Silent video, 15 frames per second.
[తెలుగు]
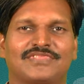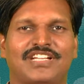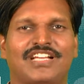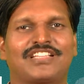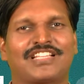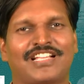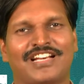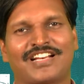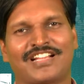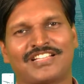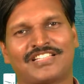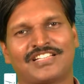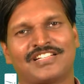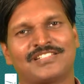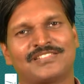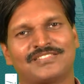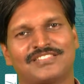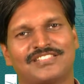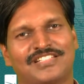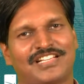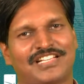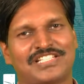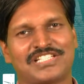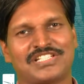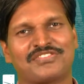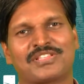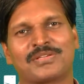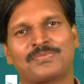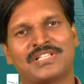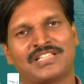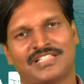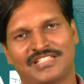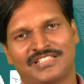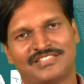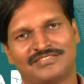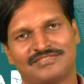నా తలరాత నా జీవితం ఇంతే